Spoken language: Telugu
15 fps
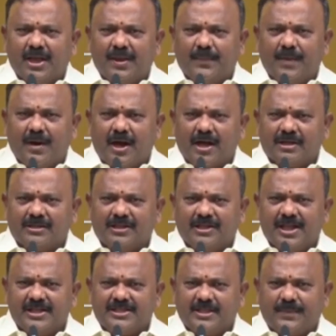ఈ
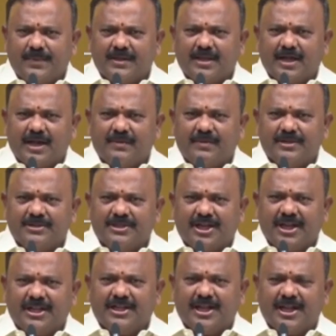భారతదేశ
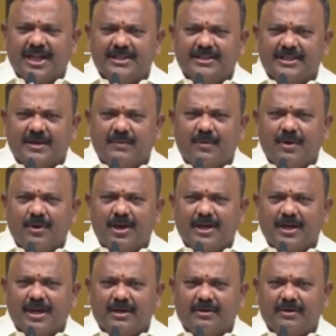ప్రధానమంత్రి నరేంద్ర మోడీ